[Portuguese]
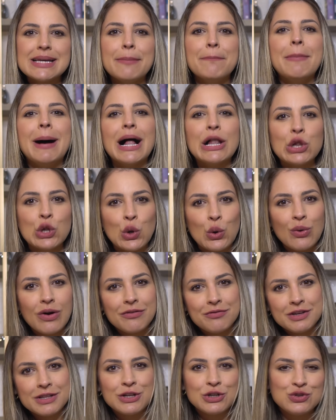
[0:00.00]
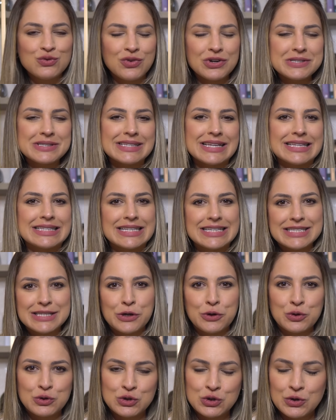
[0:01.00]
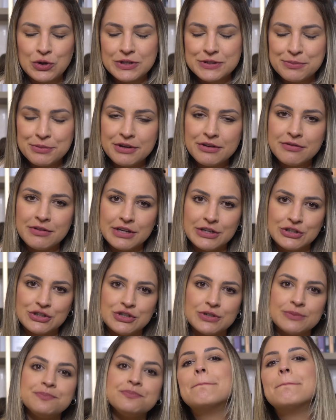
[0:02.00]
abalou a vida de vocês nesse ano de 2020.